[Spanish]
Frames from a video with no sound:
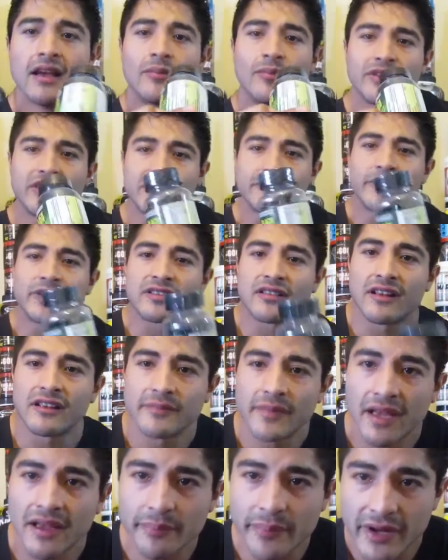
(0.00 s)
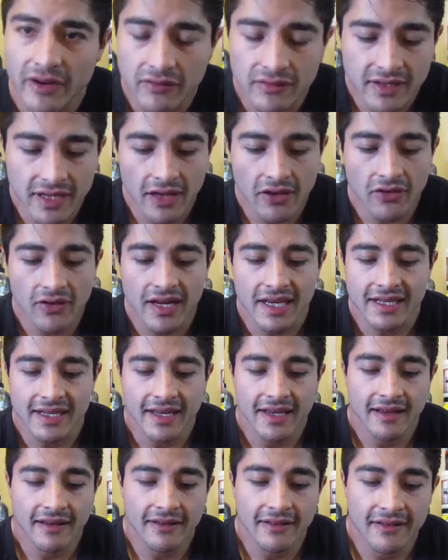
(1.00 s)
Muchas personas me han preguntado
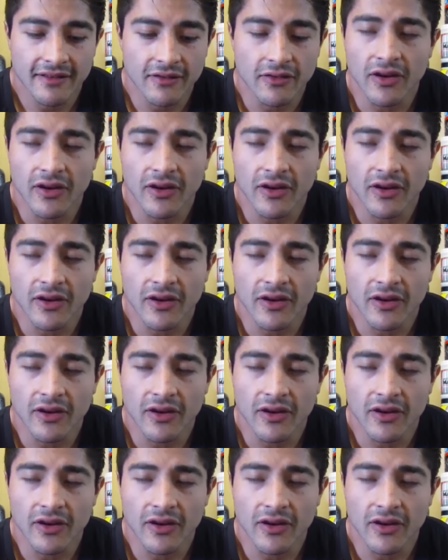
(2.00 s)
que